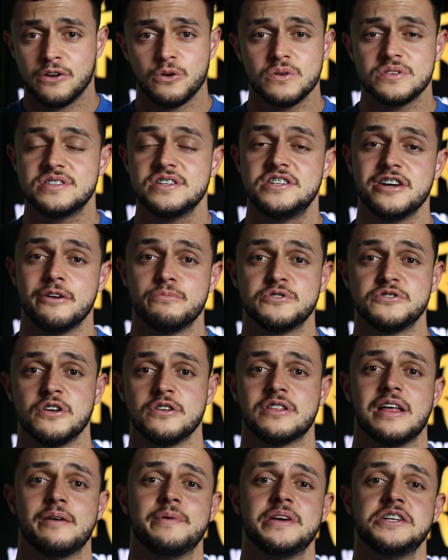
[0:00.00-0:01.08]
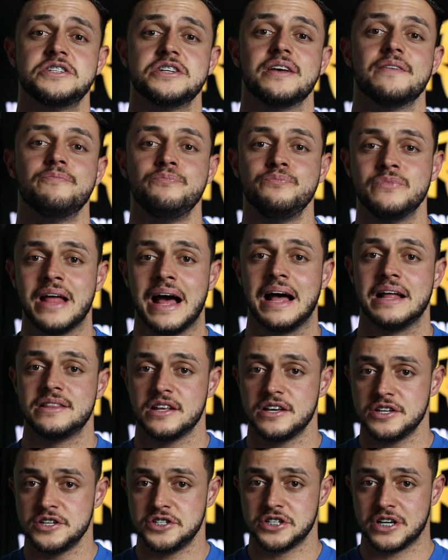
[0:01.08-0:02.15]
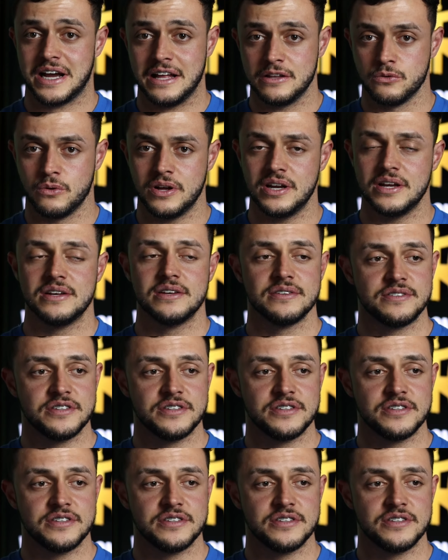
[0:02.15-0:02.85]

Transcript: eu não senti absolutamente nada de calone.